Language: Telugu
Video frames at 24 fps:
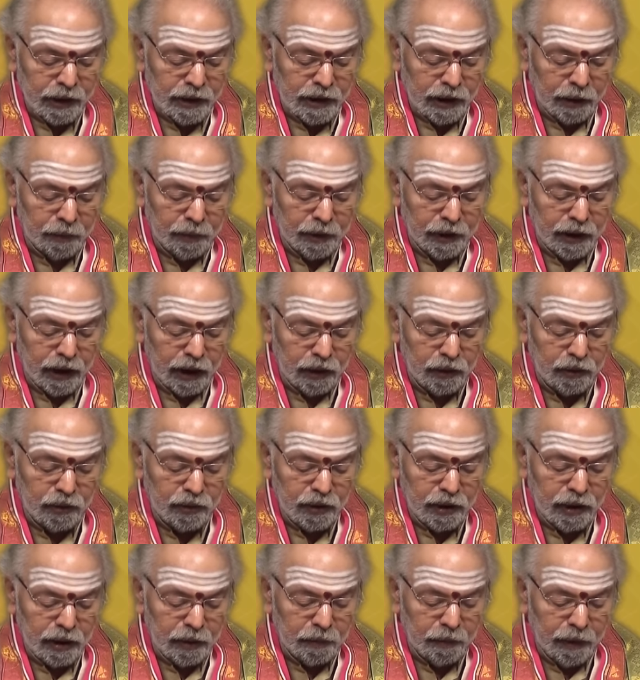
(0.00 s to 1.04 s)
సంబంధాలు
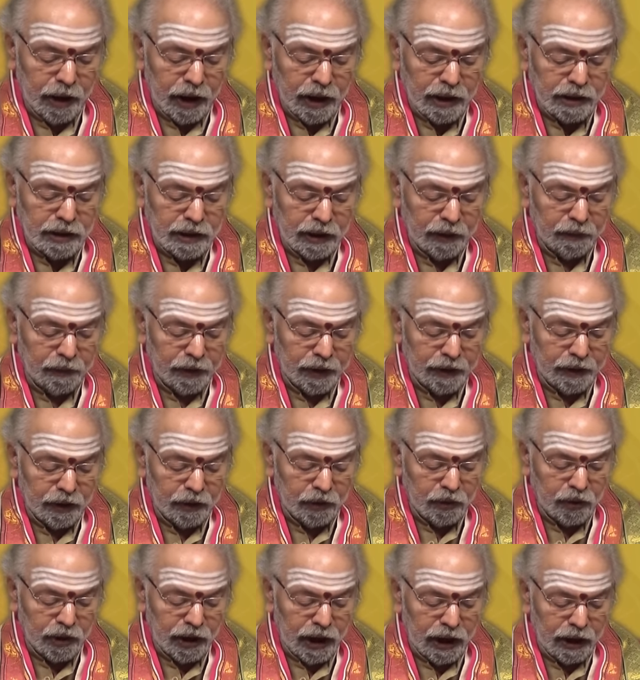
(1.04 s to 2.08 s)
మానసిక
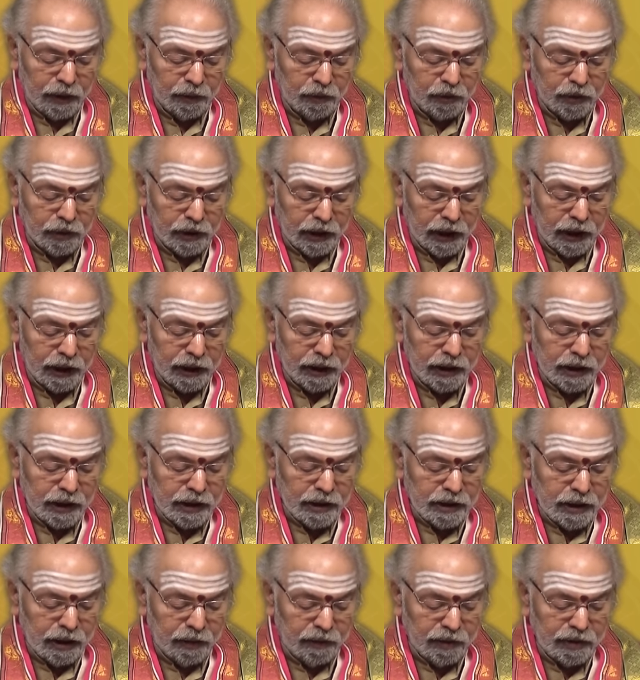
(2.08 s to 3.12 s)
వేదనకు కారణమవుతాయి
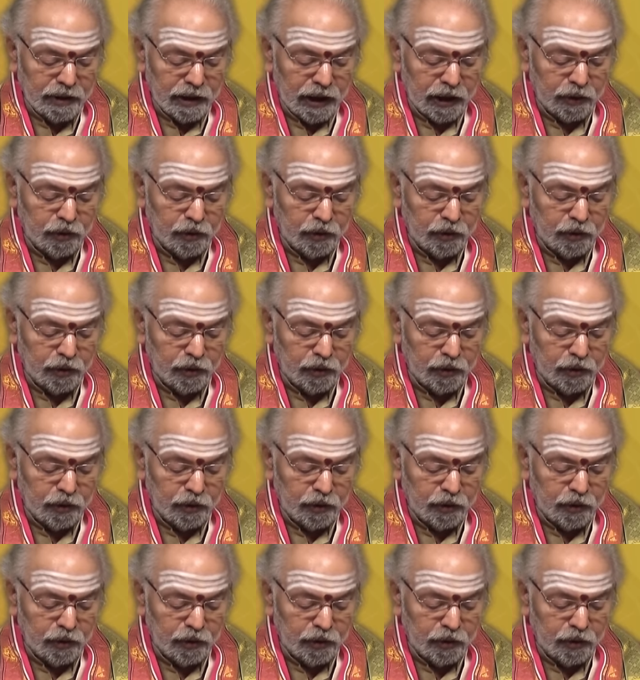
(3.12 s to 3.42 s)
సంవత్సర